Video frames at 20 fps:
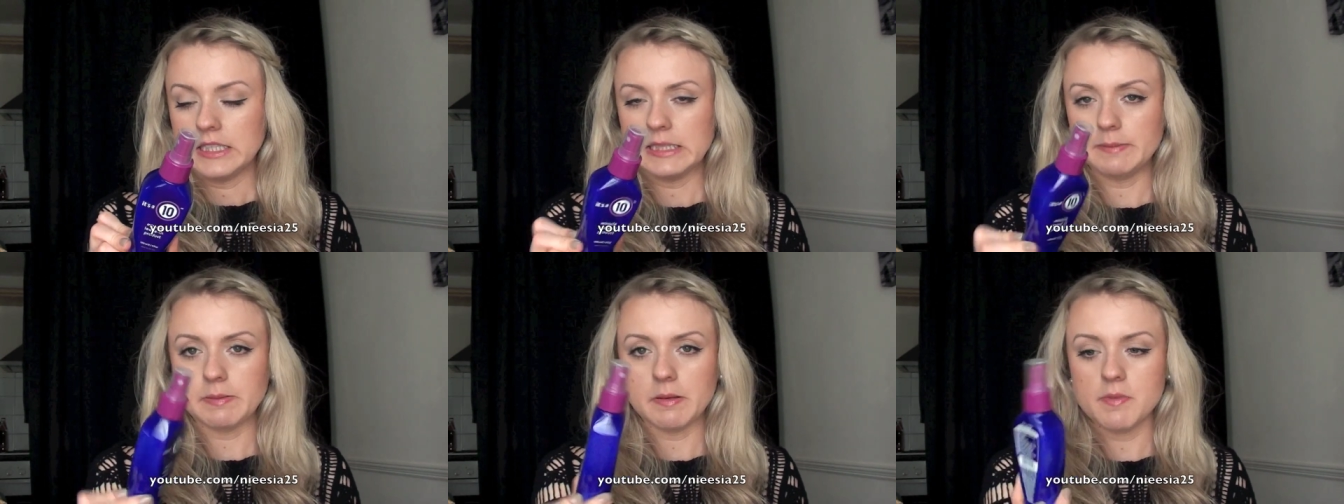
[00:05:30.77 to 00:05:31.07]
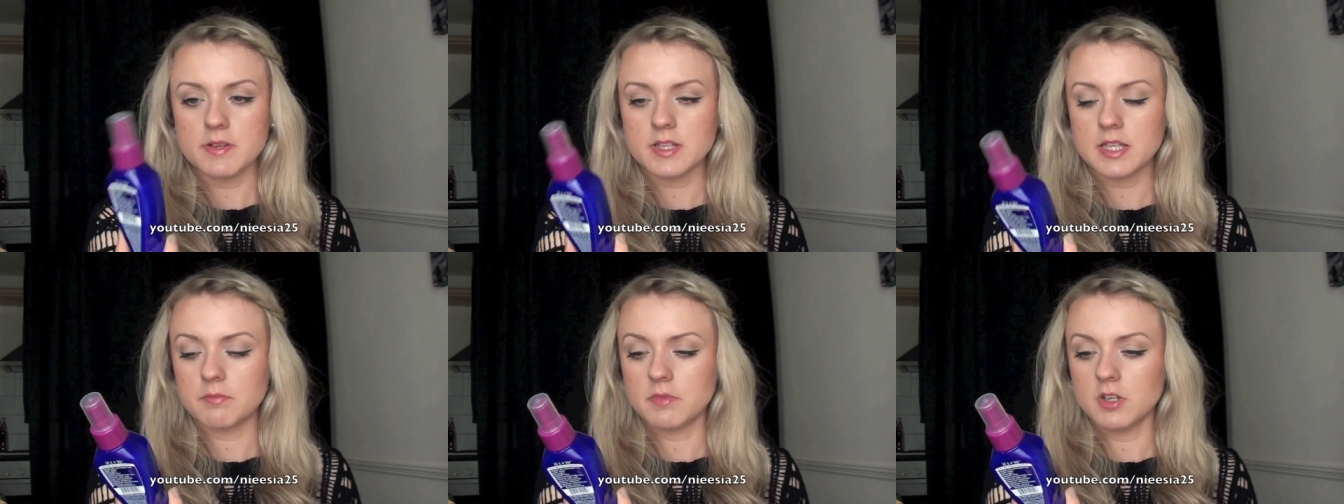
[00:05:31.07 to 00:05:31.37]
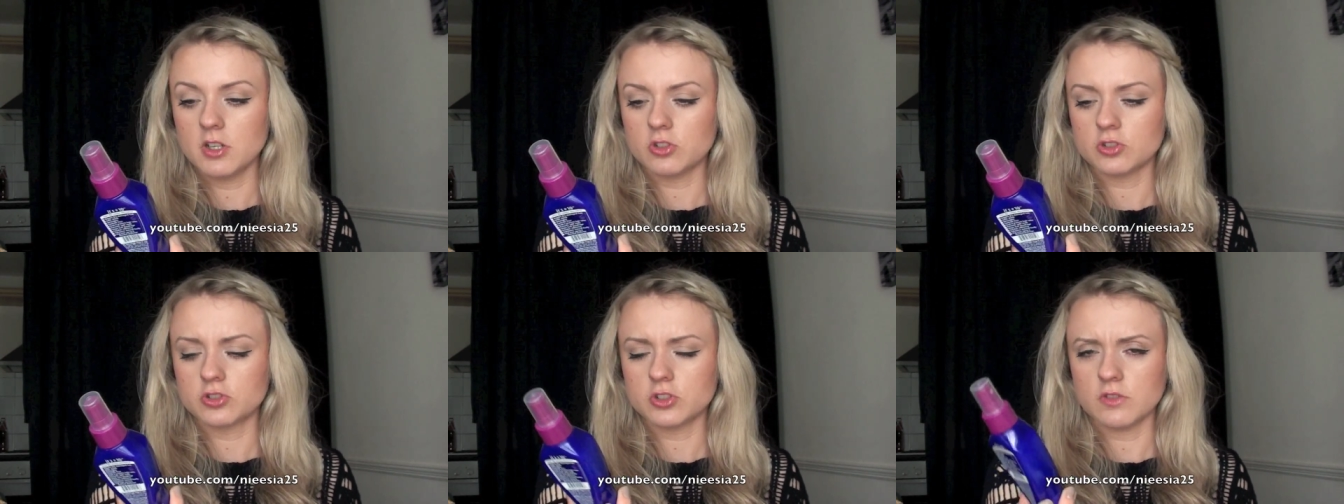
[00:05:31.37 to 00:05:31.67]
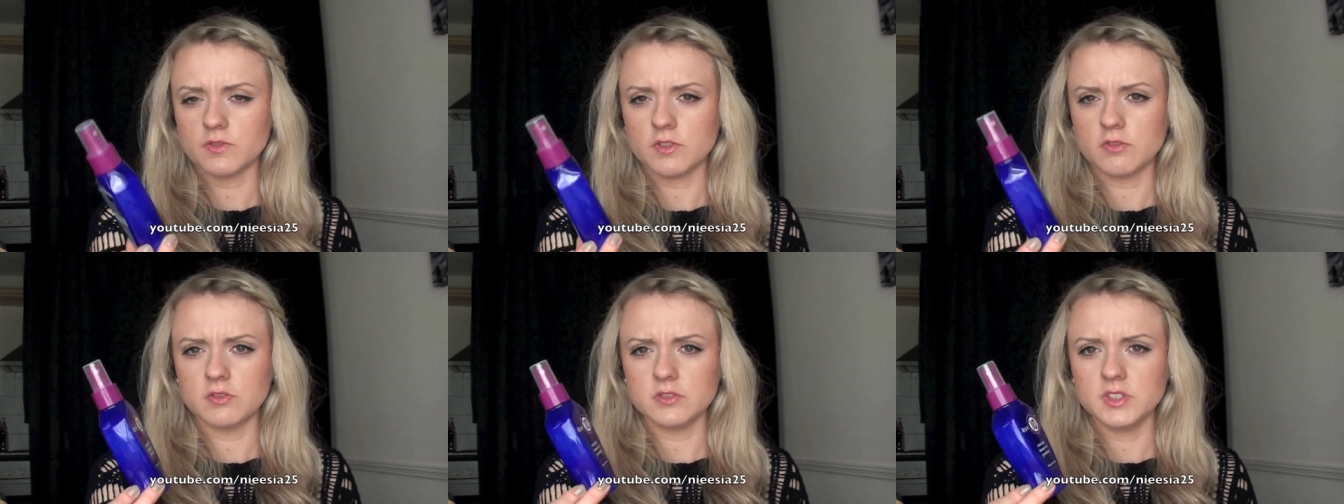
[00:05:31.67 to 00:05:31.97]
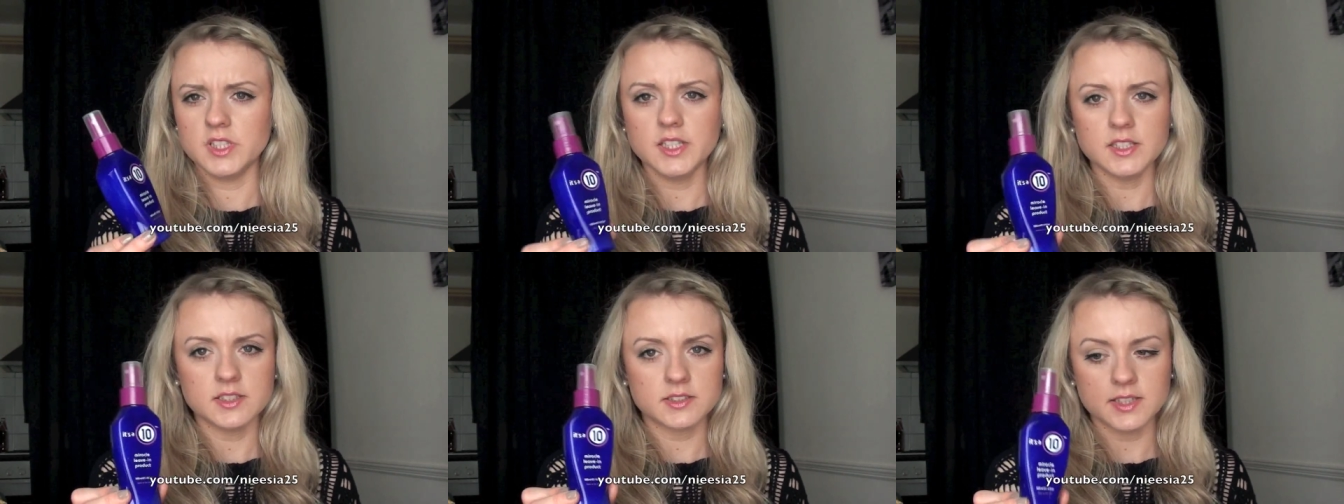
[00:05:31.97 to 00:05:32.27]
Nie pamiętam ile kosztował.
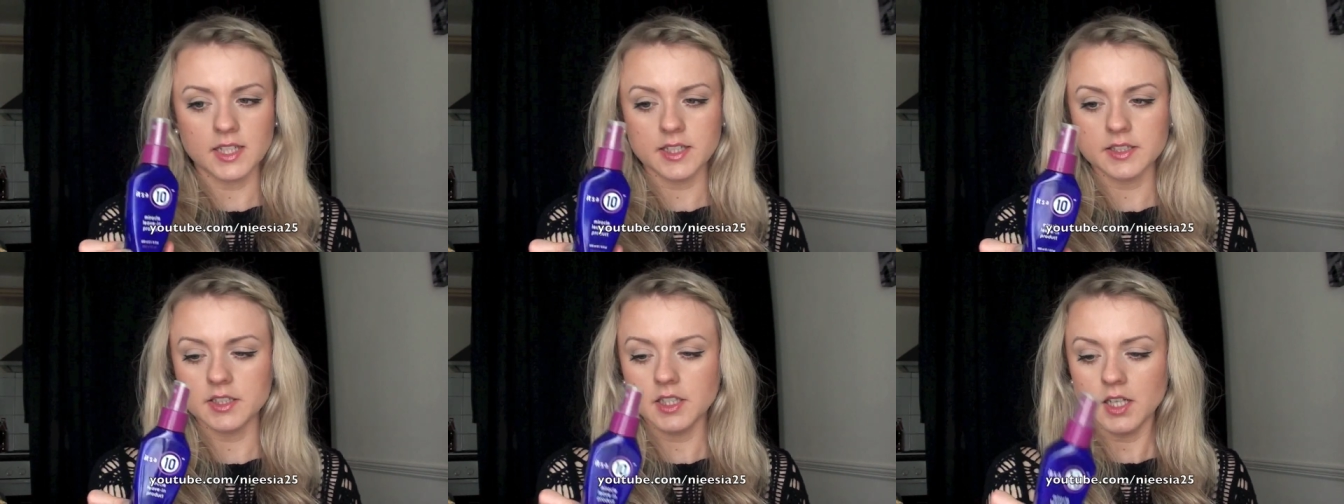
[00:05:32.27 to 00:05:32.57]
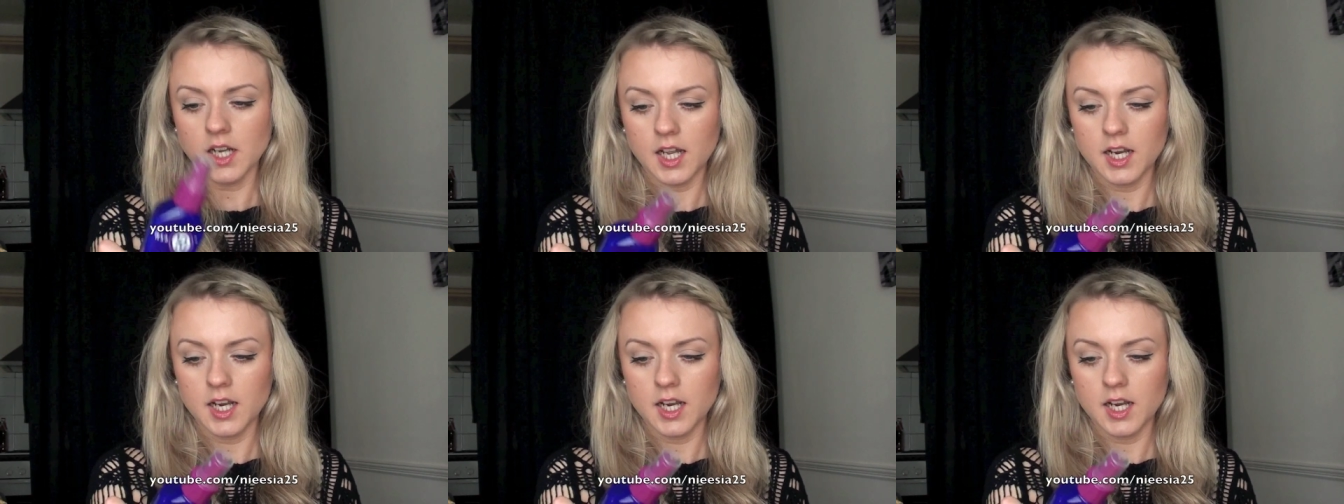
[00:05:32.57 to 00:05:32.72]
Nie jest tani,